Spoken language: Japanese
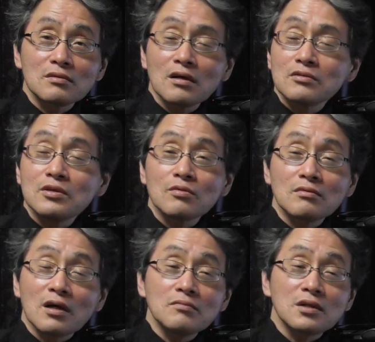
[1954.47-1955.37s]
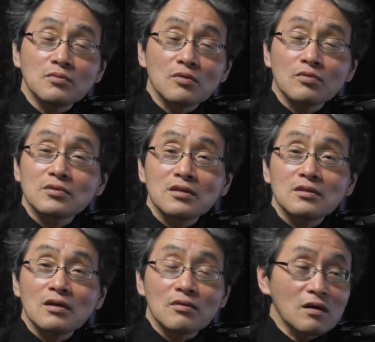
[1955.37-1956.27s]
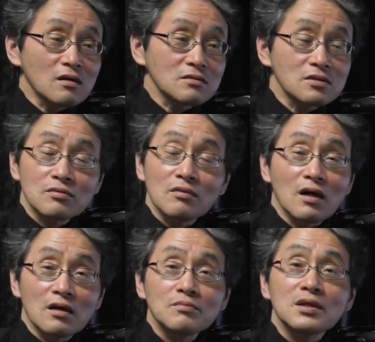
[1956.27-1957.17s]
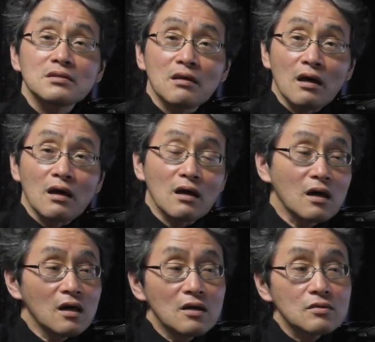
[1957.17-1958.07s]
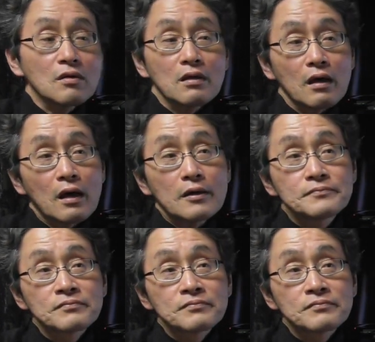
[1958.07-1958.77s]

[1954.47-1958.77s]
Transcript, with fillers: なんか日本の神様をごっちゃにしたような思想がありましてそれで